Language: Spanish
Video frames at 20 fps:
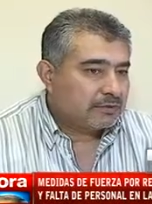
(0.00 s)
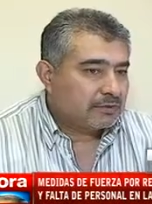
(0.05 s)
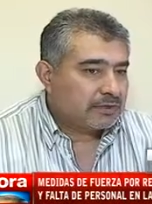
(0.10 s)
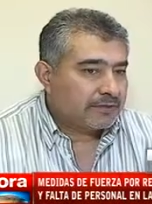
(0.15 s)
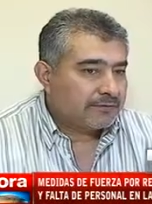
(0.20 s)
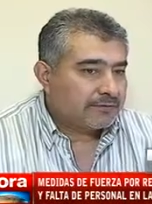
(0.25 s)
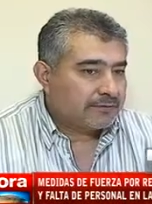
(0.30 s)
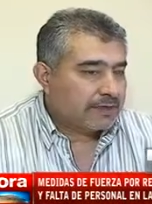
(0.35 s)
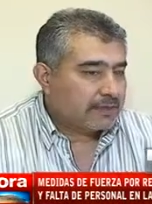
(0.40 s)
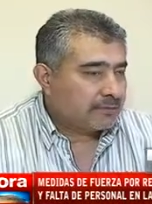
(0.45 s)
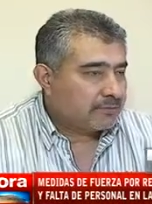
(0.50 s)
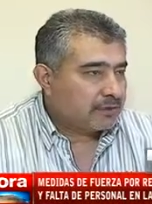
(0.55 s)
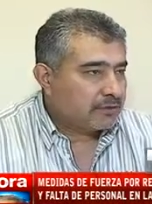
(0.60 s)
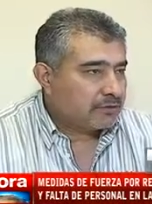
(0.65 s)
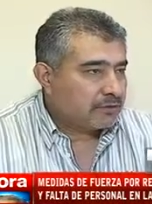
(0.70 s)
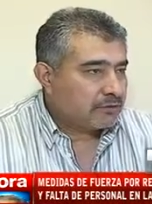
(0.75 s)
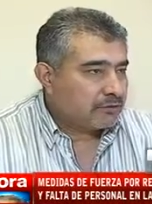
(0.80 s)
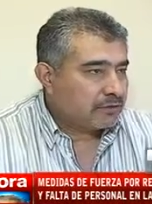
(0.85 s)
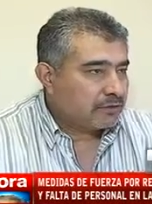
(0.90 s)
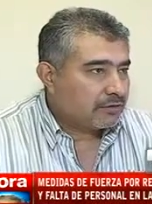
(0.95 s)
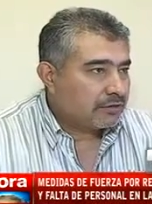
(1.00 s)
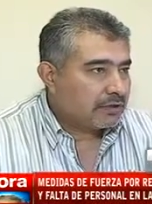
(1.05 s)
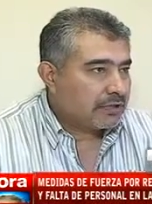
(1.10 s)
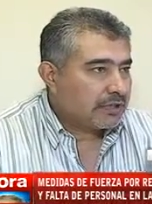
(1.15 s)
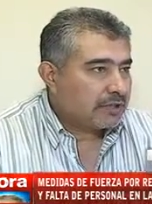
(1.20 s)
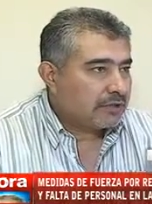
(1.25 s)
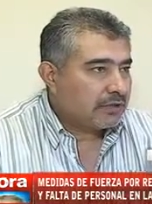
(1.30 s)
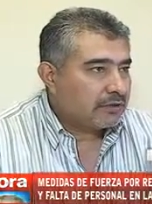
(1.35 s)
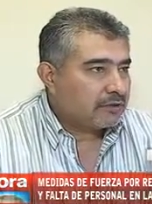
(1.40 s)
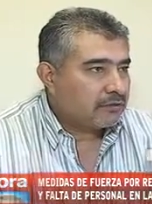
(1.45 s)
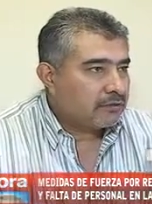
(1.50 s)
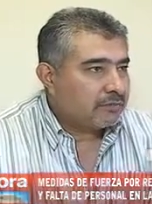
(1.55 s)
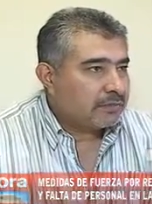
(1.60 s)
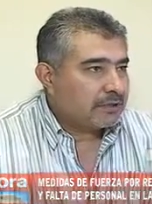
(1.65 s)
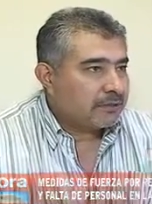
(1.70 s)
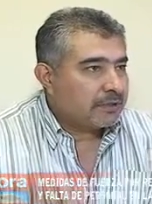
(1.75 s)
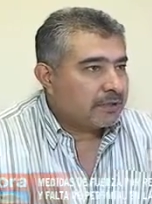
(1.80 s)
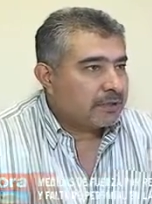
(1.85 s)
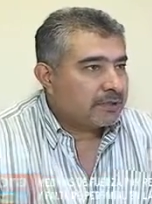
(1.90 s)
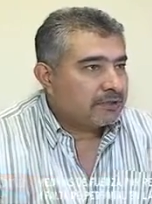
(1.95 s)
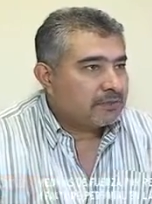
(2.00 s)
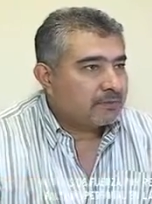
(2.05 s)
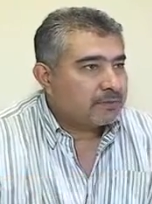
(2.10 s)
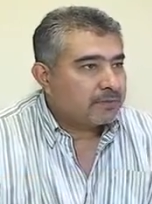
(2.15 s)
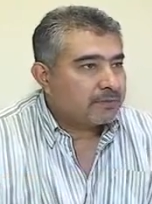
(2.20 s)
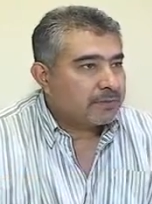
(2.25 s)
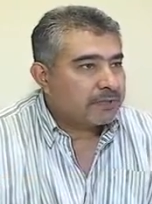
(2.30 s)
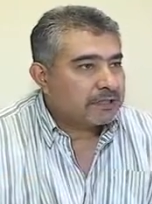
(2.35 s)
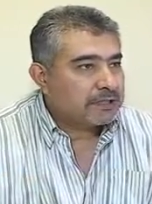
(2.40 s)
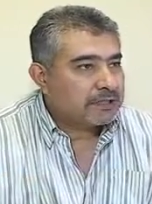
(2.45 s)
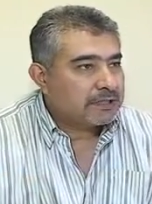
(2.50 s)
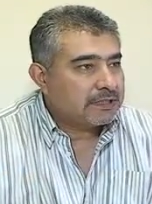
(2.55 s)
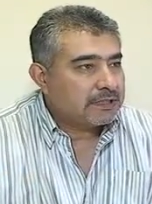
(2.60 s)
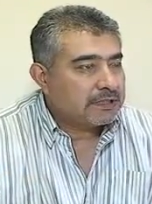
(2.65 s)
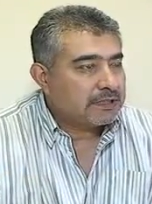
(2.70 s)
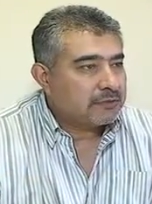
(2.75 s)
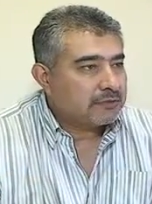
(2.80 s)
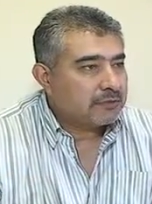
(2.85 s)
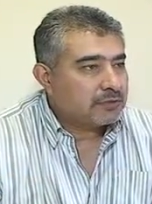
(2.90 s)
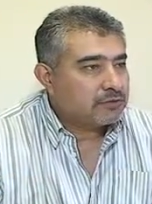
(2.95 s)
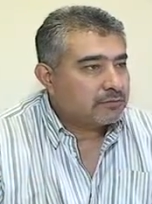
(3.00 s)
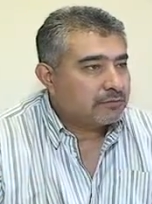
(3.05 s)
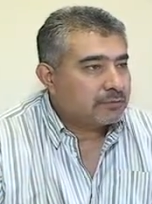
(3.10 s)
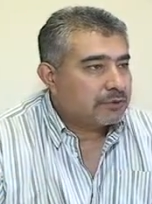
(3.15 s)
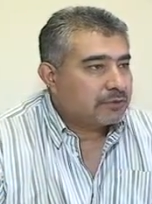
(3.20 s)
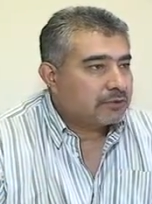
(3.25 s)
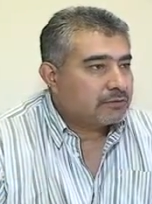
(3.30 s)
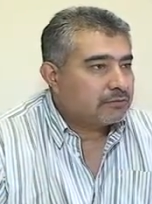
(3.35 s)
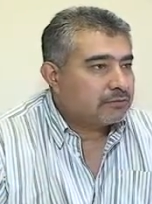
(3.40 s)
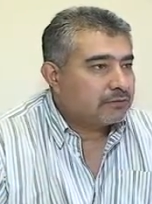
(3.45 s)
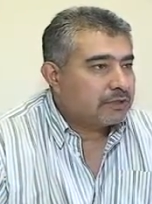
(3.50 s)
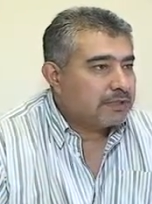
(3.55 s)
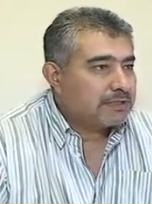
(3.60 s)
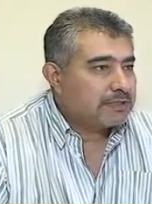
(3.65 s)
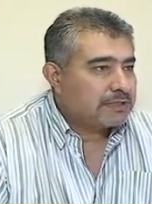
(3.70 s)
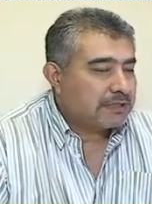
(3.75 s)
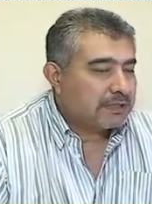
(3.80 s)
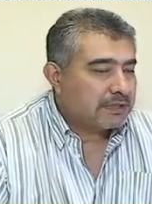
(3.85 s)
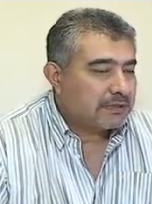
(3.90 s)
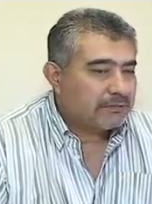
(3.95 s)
lo que finalmente ocurrió, que es el incumplimiento por parte del Tribunal Superior de Justicia